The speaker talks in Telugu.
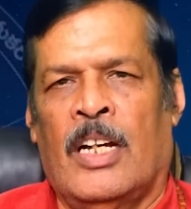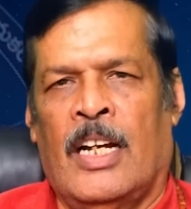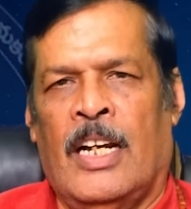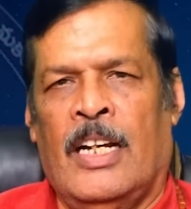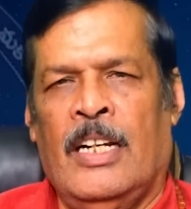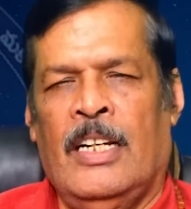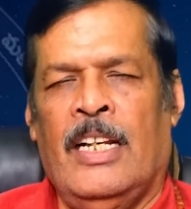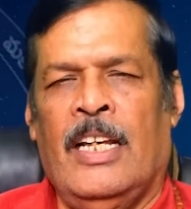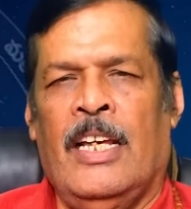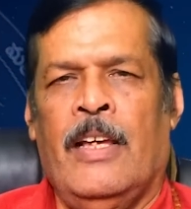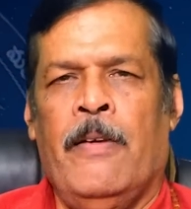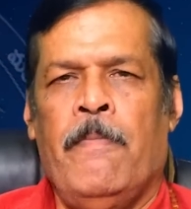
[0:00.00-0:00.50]

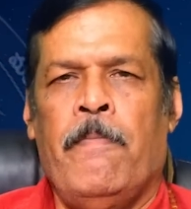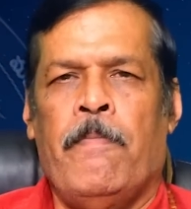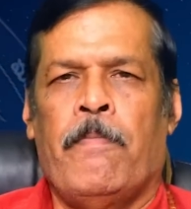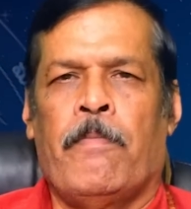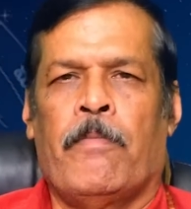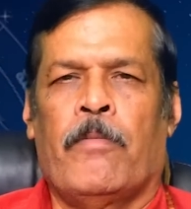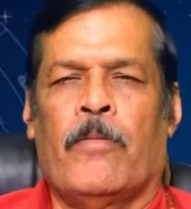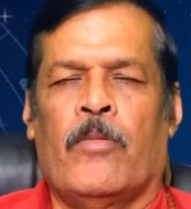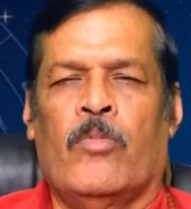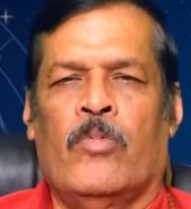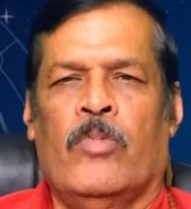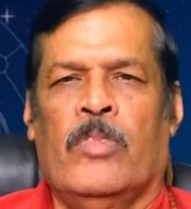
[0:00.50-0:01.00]
అంటే
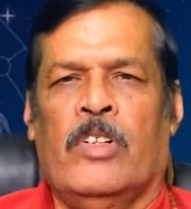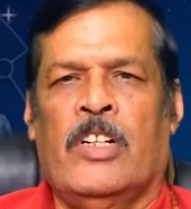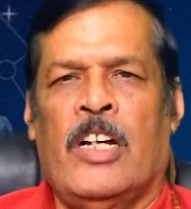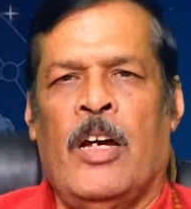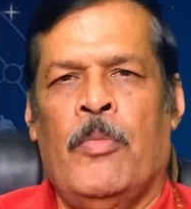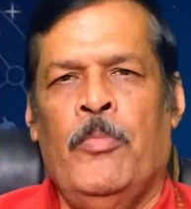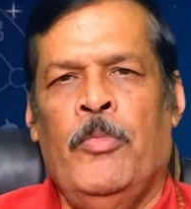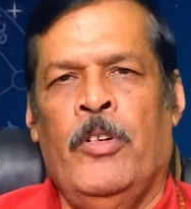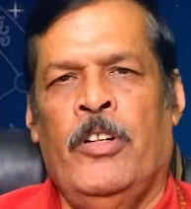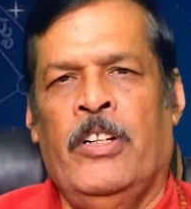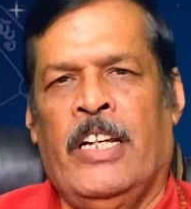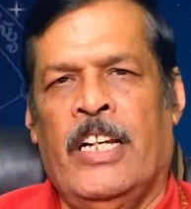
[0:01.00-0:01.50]

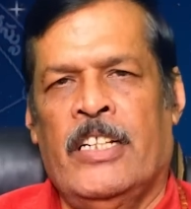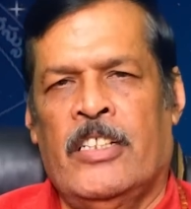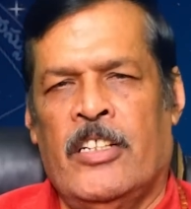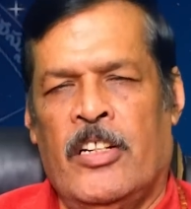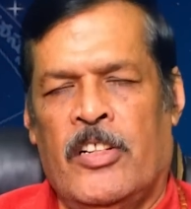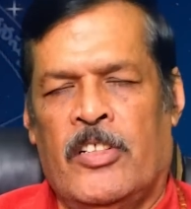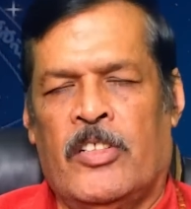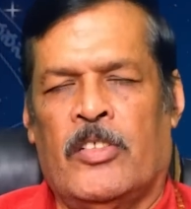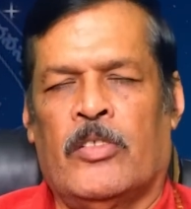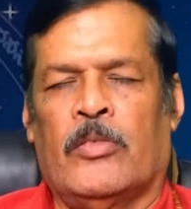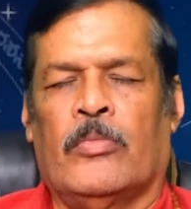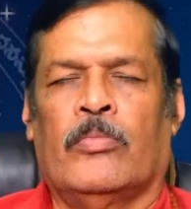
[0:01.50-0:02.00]

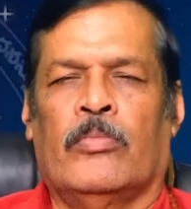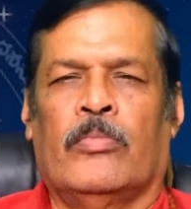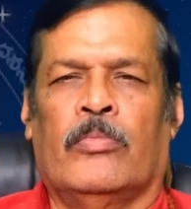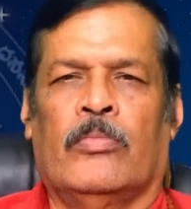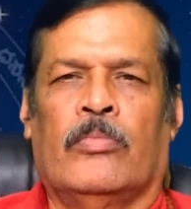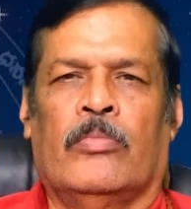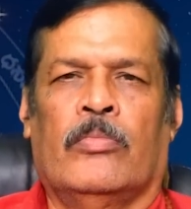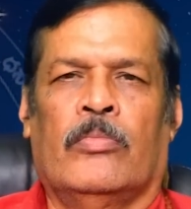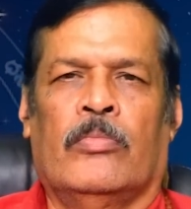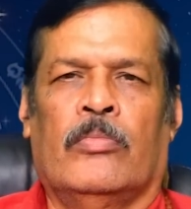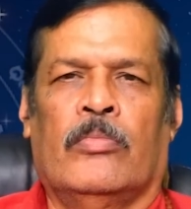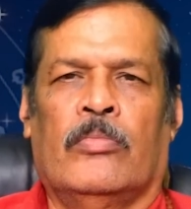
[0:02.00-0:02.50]
కమ్యూనికేషన్స్
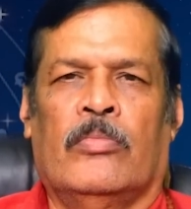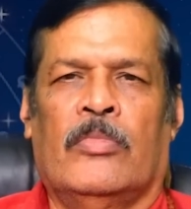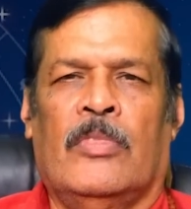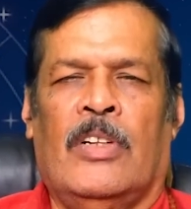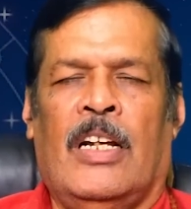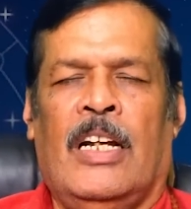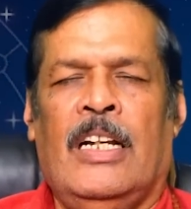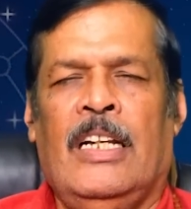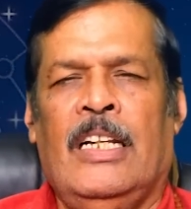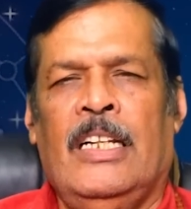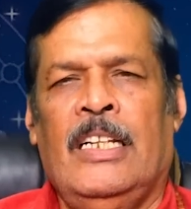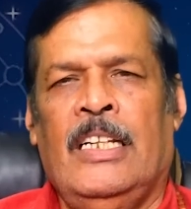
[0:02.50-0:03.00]

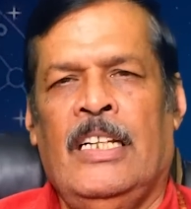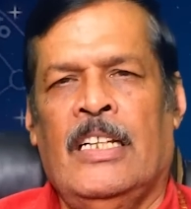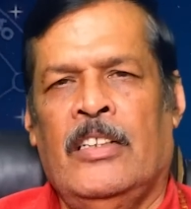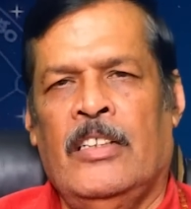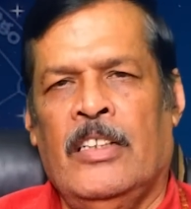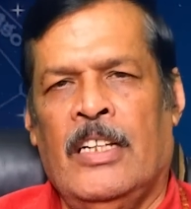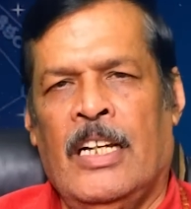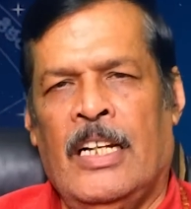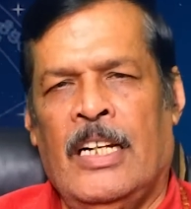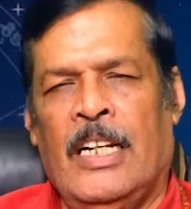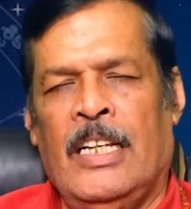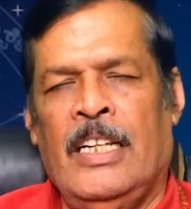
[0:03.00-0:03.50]
అంటే
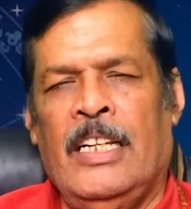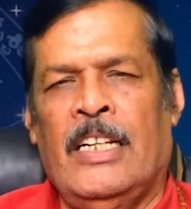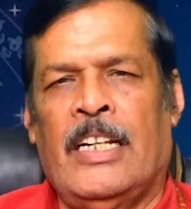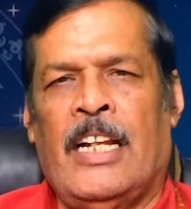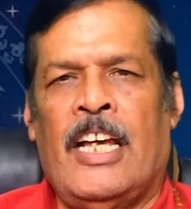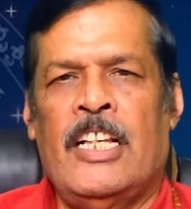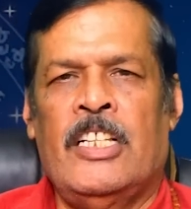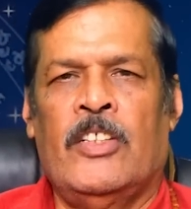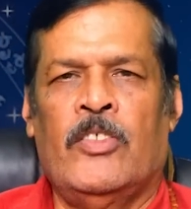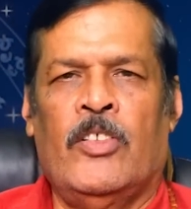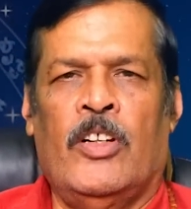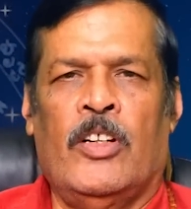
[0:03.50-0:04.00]
ఎందుకనే ఈ
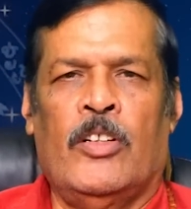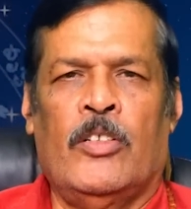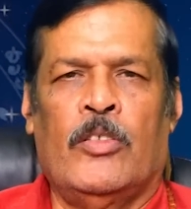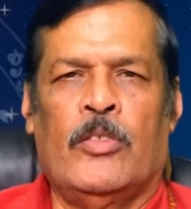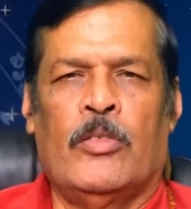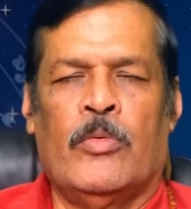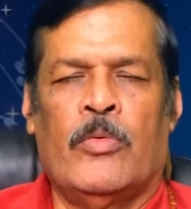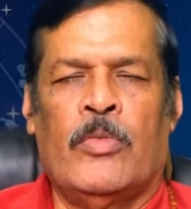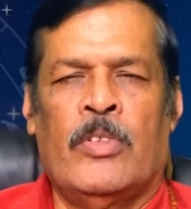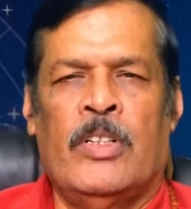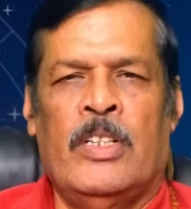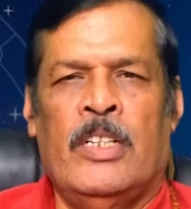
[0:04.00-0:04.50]
రాశి వారు
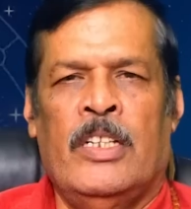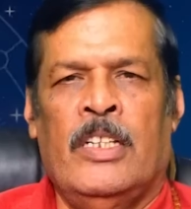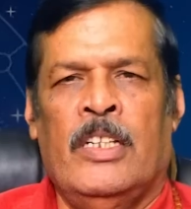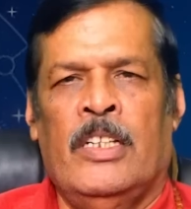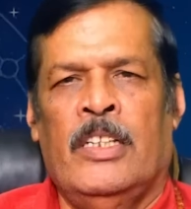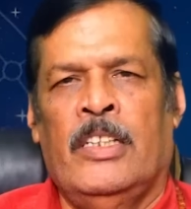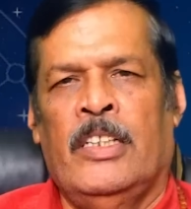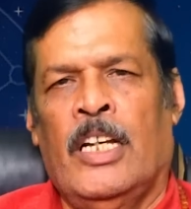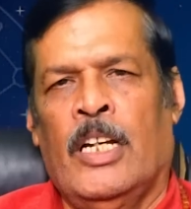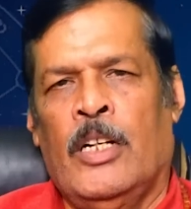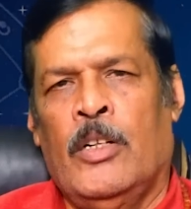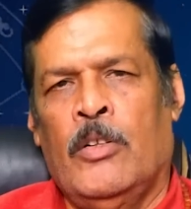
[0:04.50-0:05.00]

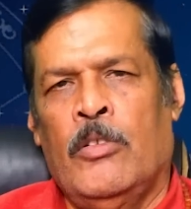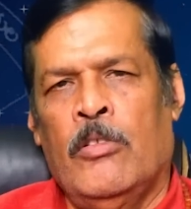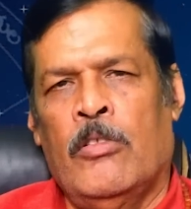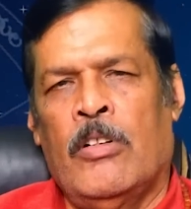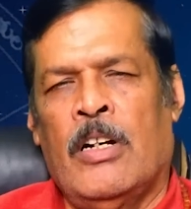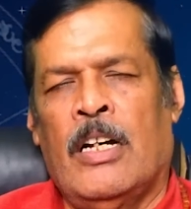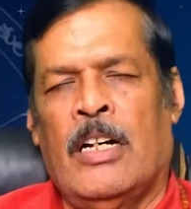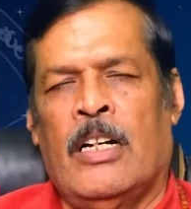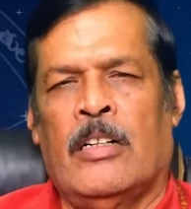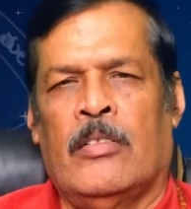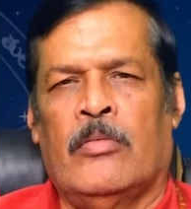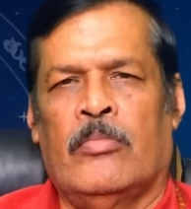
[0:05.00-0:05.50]
ఎక్కువ
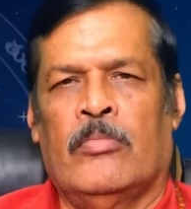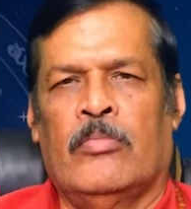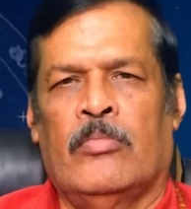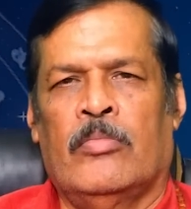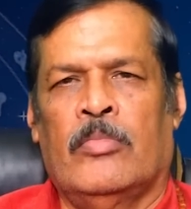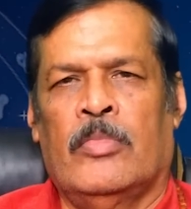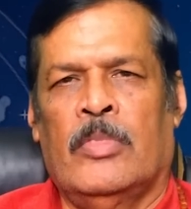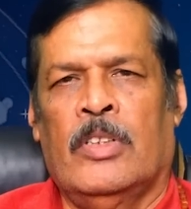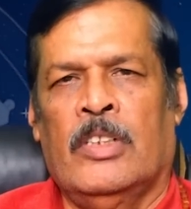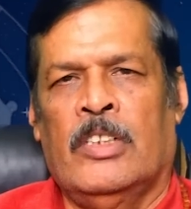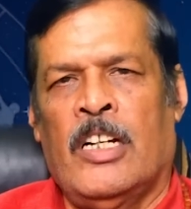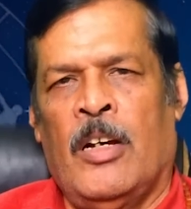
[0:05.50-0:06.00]

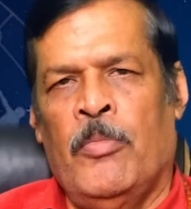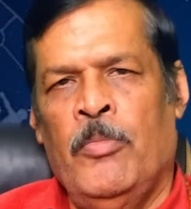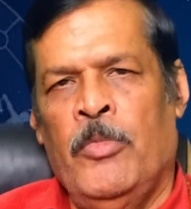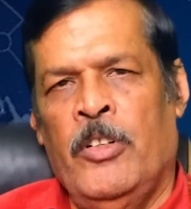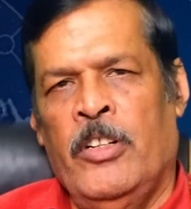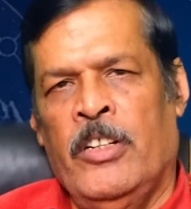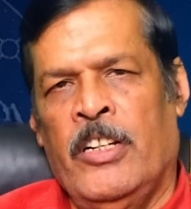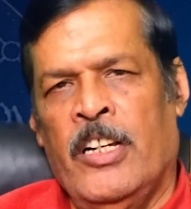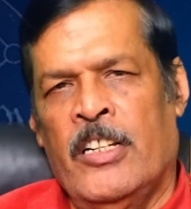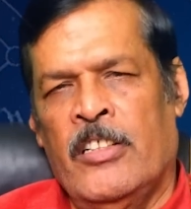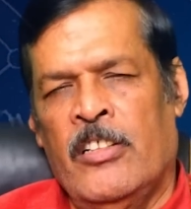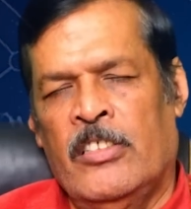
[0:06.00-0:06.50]

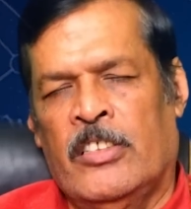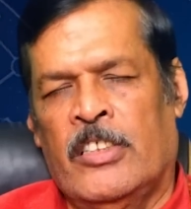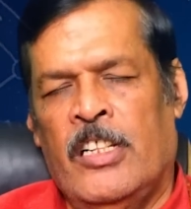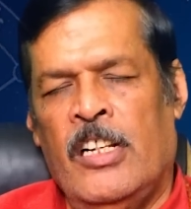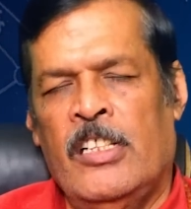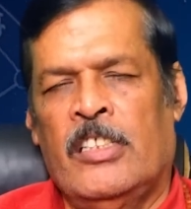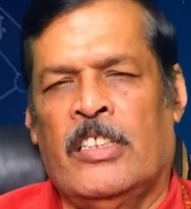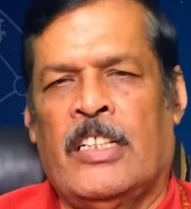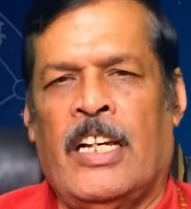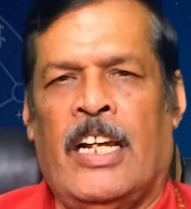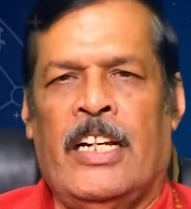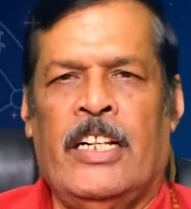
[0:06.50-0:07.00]
కమ్యూనికేషన్
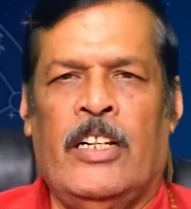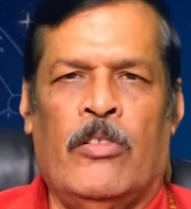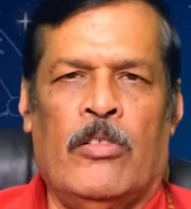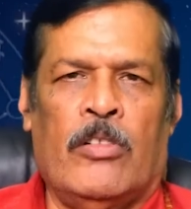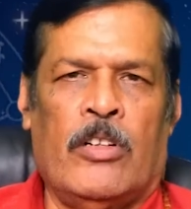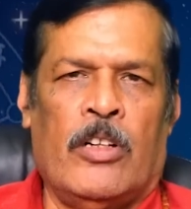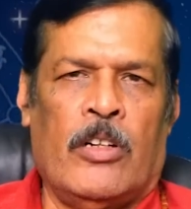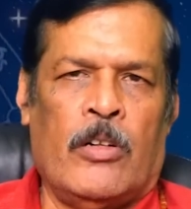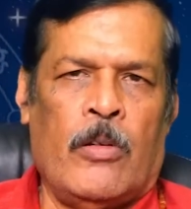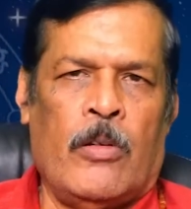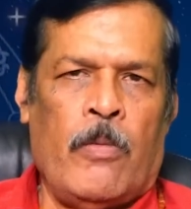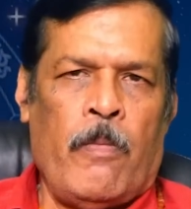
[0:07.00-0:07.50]
స్కిల్స్ కలిగి
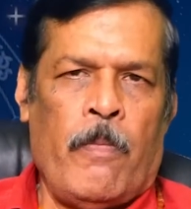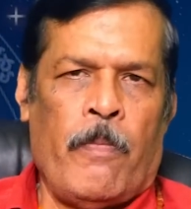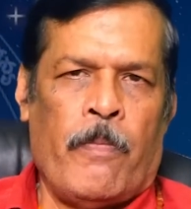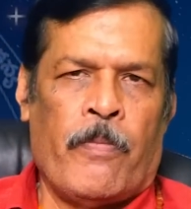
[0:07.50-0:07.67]
ఉంటారు